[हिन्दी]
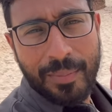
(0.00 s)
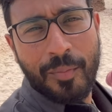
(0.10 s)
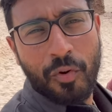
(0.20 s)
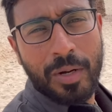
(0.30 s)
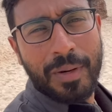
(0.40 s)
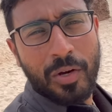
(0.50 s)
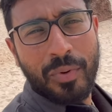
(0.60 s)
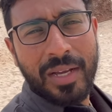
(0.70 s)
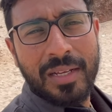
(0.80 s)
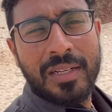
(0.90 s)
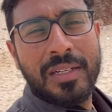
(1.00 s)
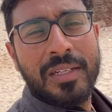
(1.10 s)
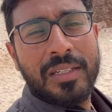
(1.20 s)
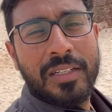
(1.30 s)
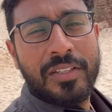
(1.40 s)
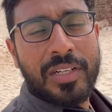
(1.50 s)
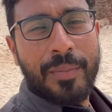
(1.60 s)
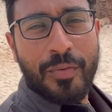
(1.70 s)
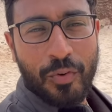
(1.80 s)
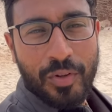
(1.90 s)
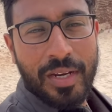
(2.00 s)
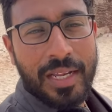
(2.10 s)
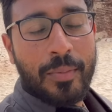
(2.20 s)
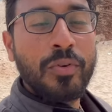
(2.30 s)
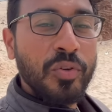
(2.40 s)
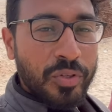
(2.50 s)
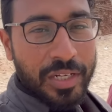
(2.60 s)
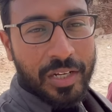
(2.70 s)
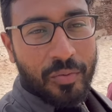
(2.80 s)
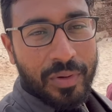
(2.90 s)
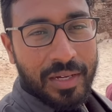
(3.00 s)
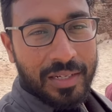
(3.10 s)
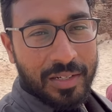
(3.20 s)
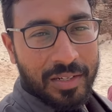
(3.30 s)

का मेमोरियल बना हुआ है इसका मैंने फोटो ले लिया आपको जरूर शेयर करूँगा